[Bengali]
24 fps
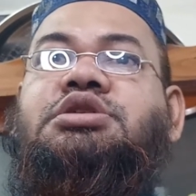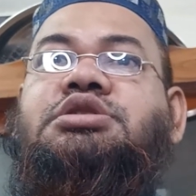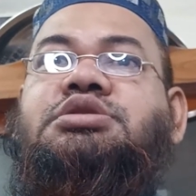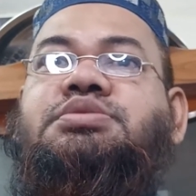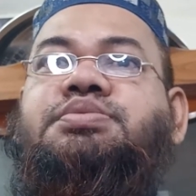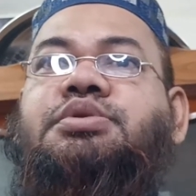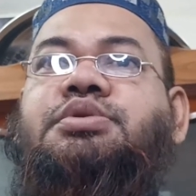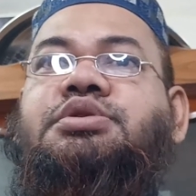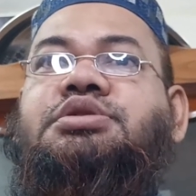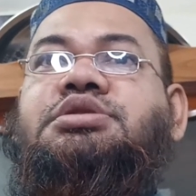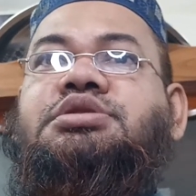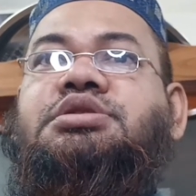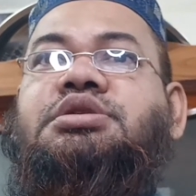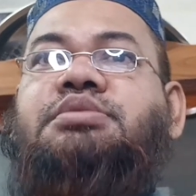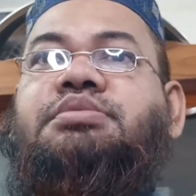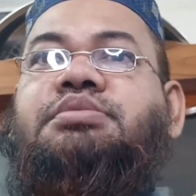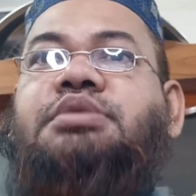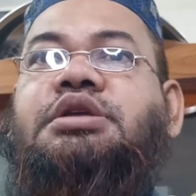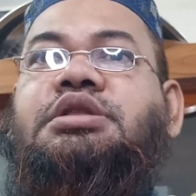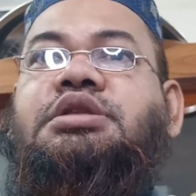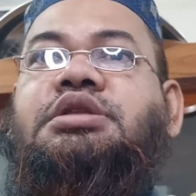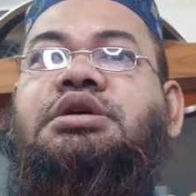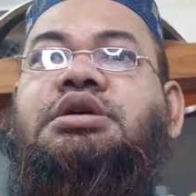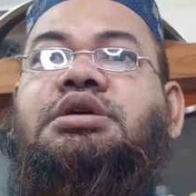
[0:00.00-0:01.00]
স্পর্শে
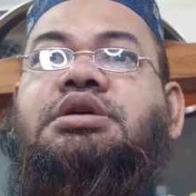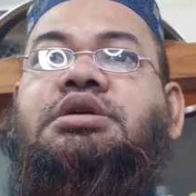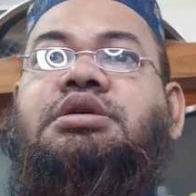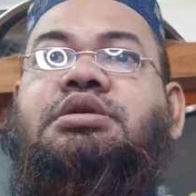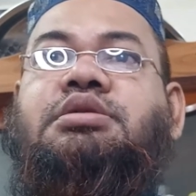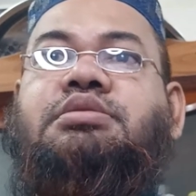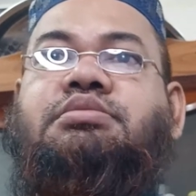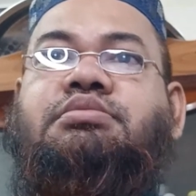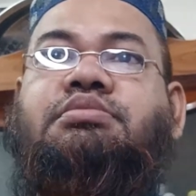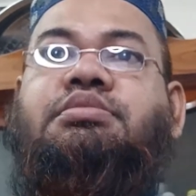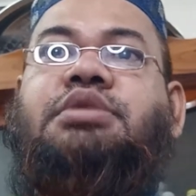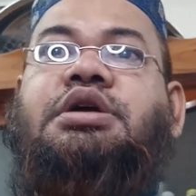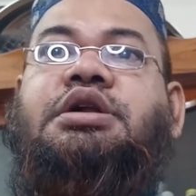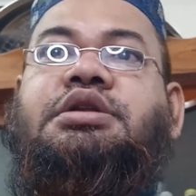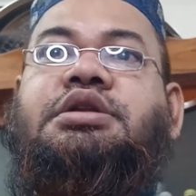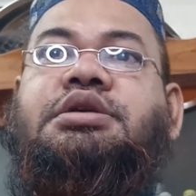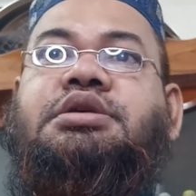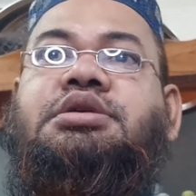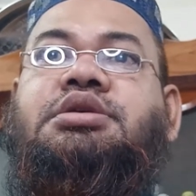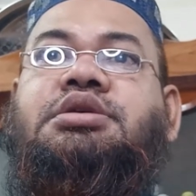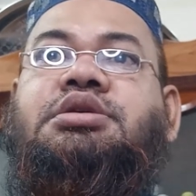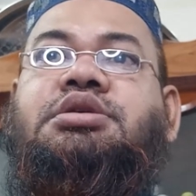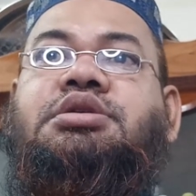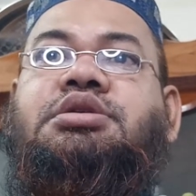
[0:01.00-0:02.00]
ব্যথা বাড়ে
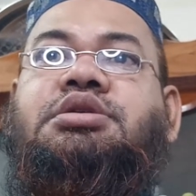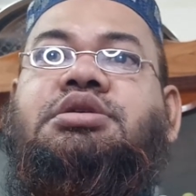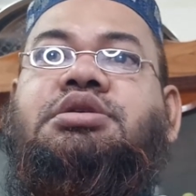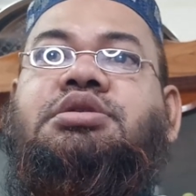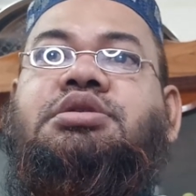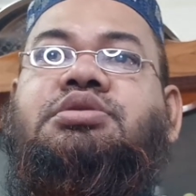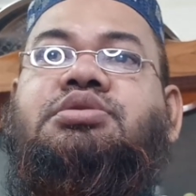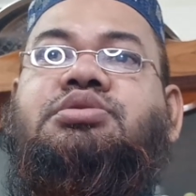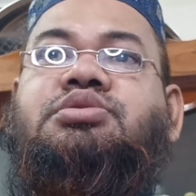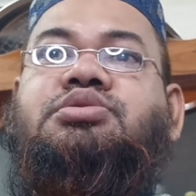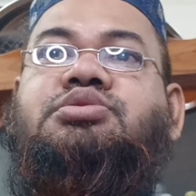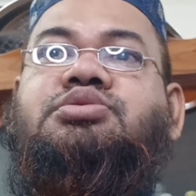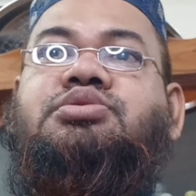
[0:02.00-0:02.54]
কিন্তু